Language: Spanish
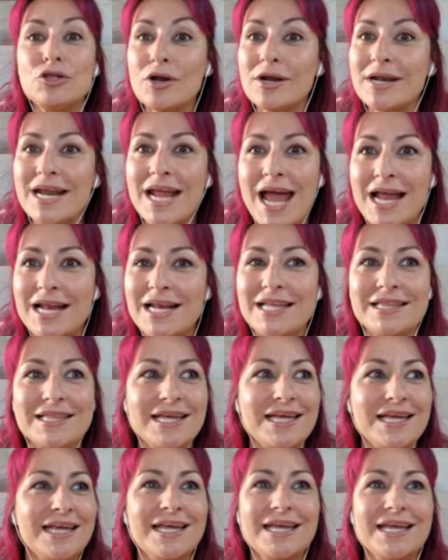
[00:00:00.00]

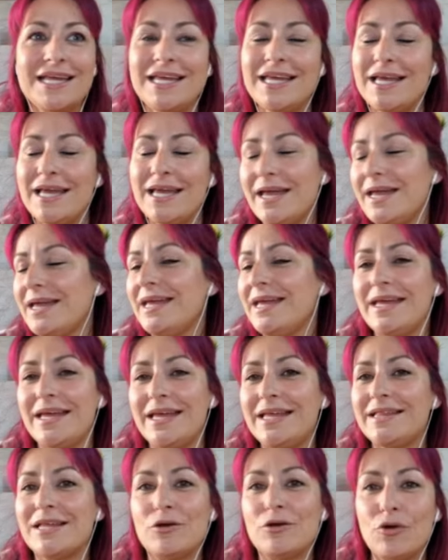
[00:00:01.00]
reality y,
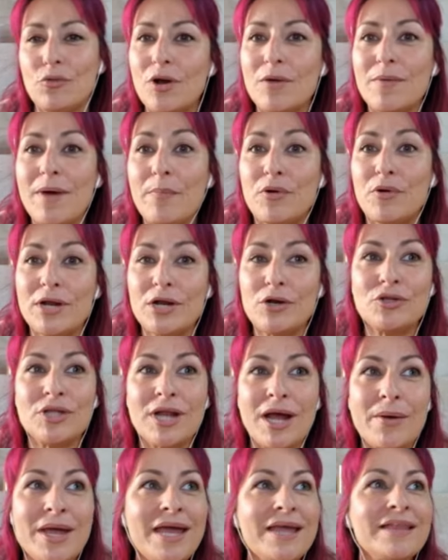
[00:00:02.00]
y te lo vuelvo a poner
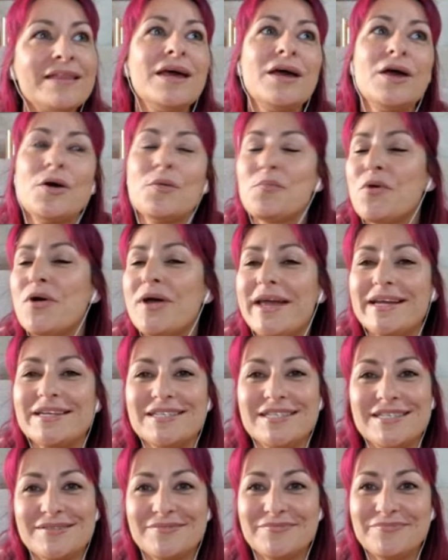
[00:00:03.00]
otra vez,
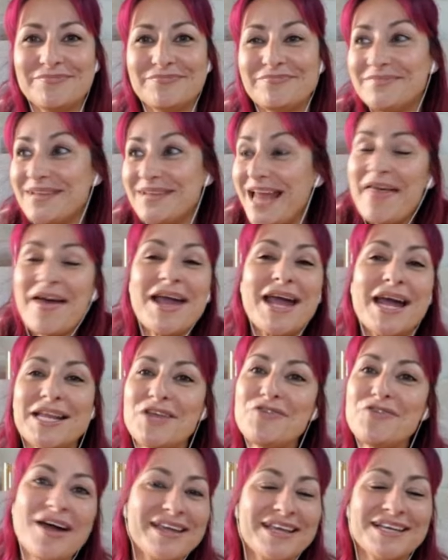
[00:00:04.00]
pues nada,
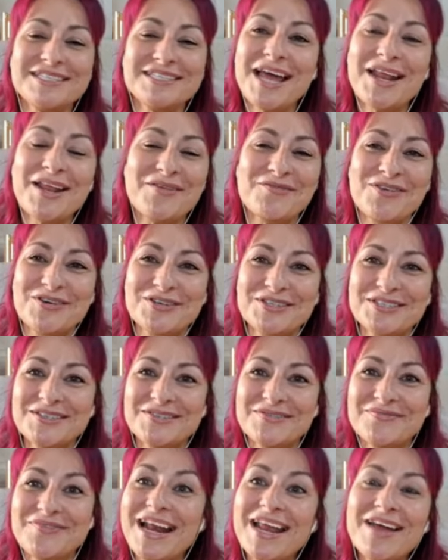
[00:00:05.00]
cariño, aquí estaremos,
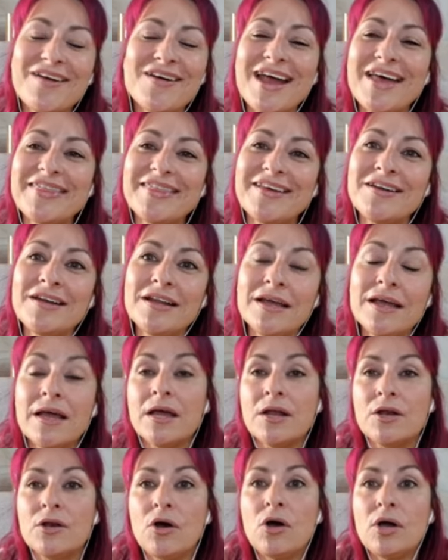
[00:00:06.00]
¿vale, corazón?
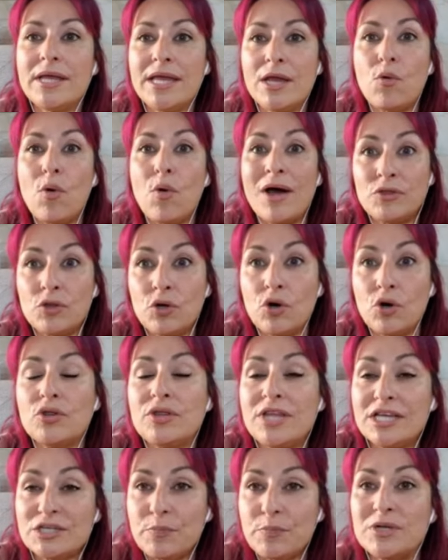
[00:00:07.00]
¿No? Y cuando
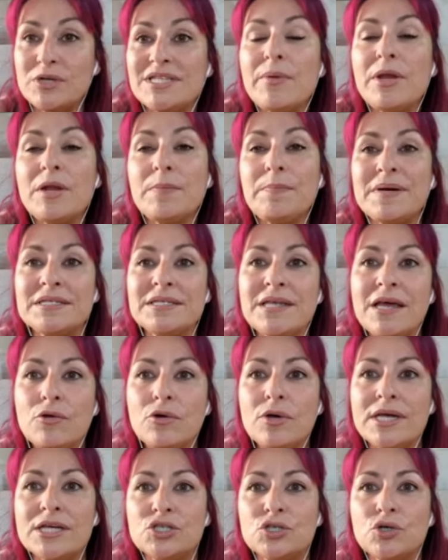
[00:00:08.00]
después de haber pasado
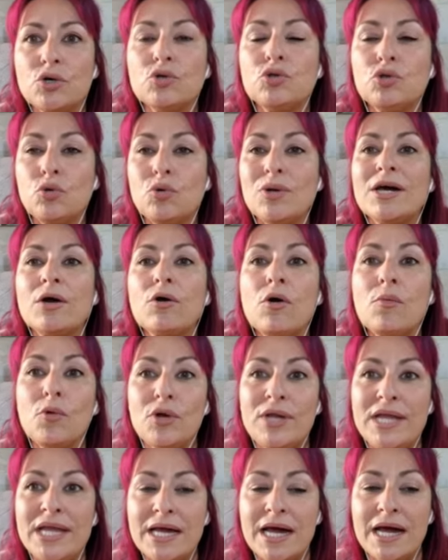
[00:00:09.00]
eso, tú les
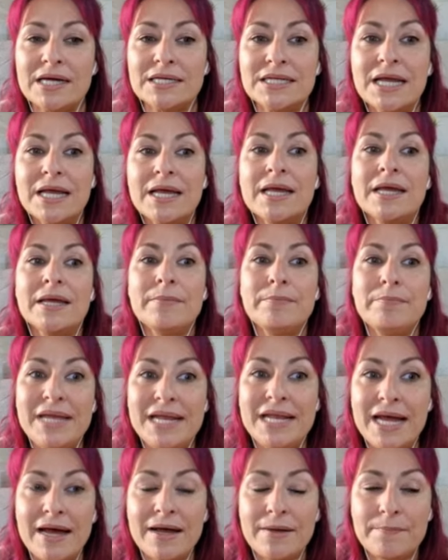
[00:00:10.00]
comunicas,
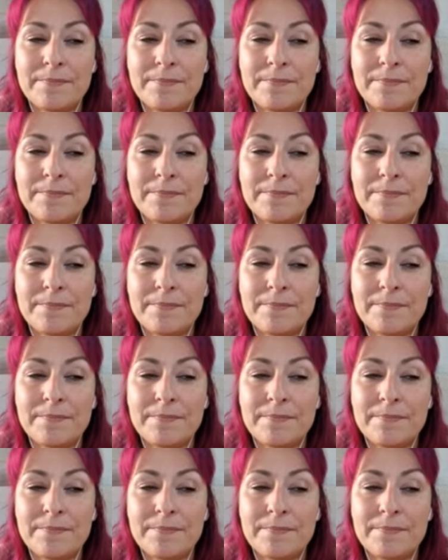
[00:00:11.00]
mira,